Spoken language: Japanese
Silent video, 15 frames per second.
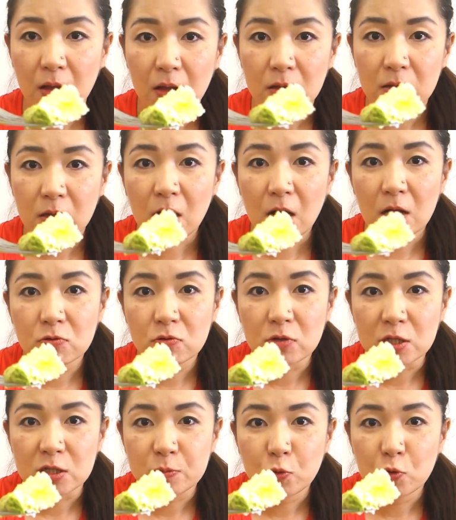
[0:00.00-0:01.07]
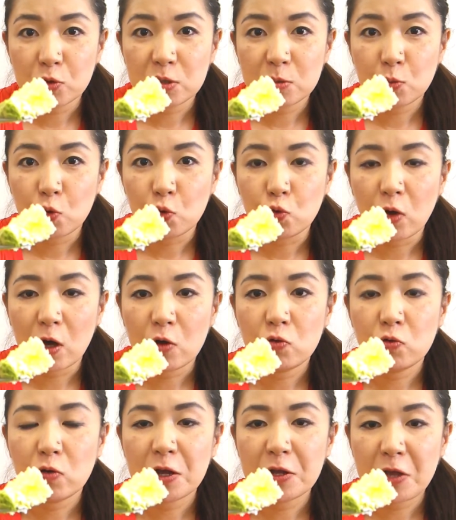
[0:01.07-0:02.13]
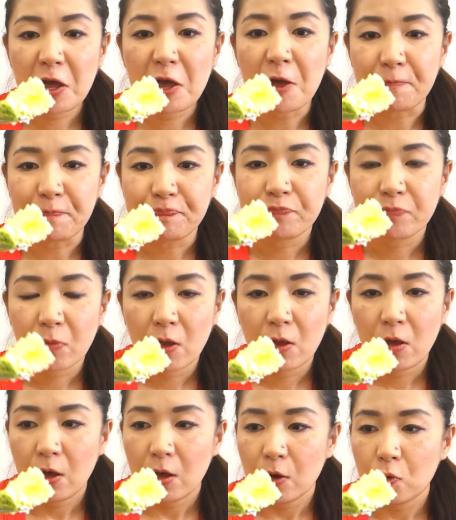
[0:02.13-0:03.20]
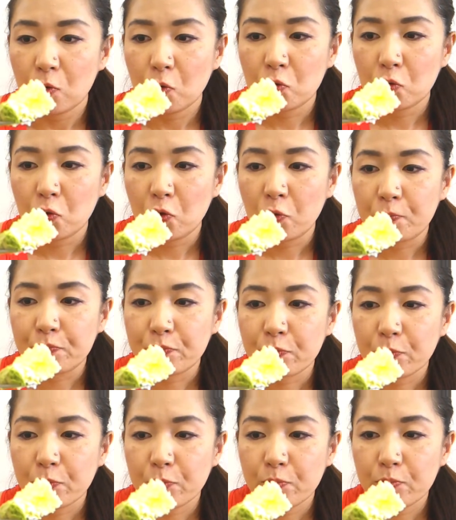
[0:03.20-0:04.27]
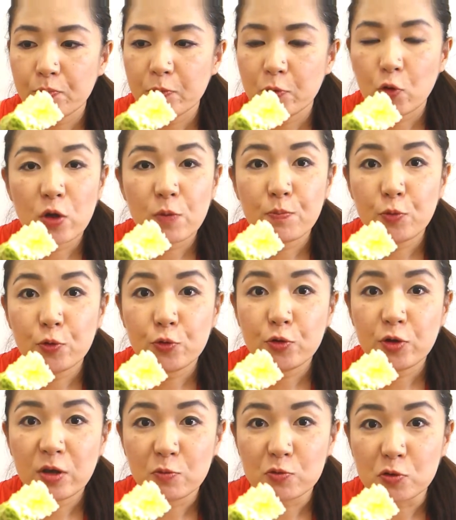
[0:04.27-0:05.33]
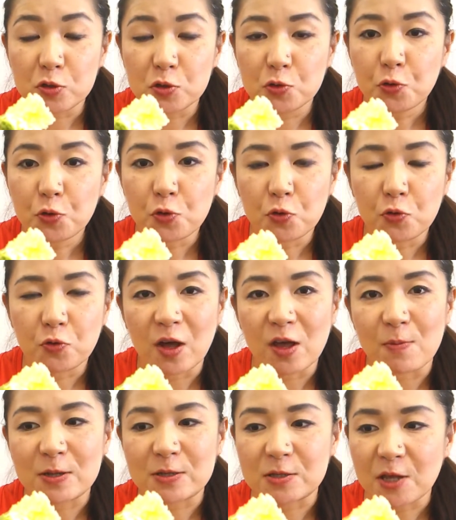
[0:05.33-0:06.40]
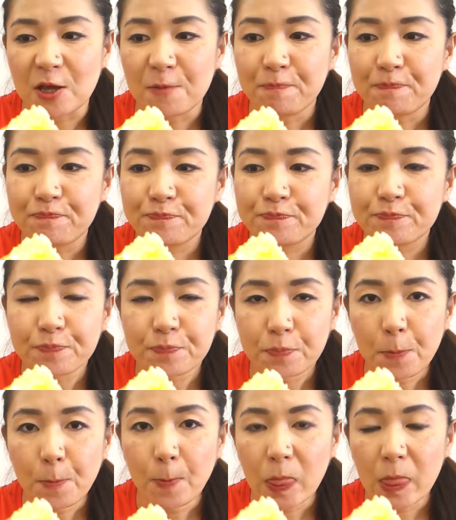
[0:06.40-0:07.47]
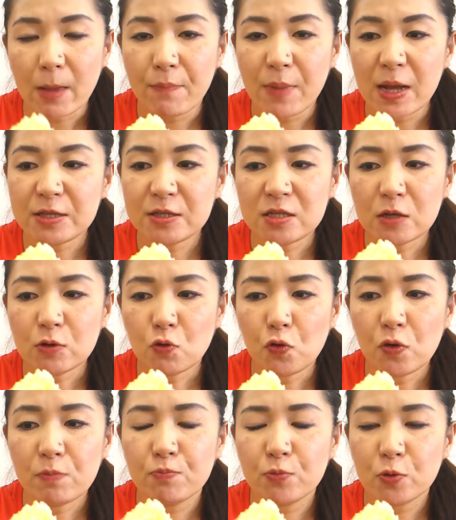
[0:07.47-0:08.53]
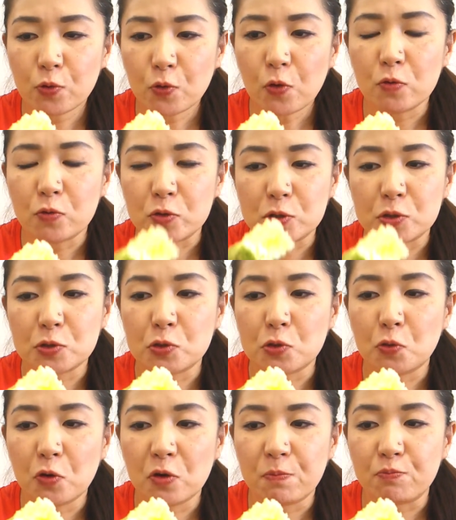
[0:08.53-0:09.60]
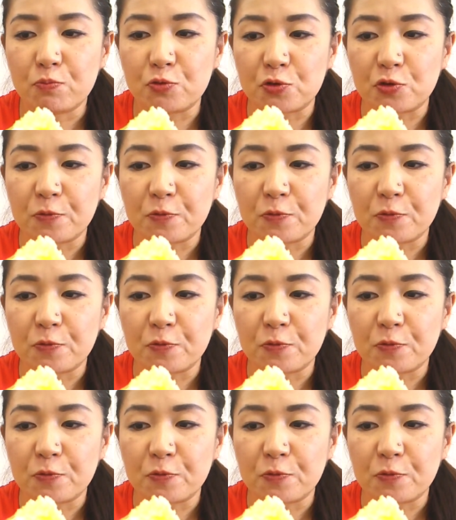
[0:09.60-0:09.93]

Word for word: 中のねスポンジもふわふわでこのホイップクリームとすごいよく合いますね抹茶のホイップと普通のホイップ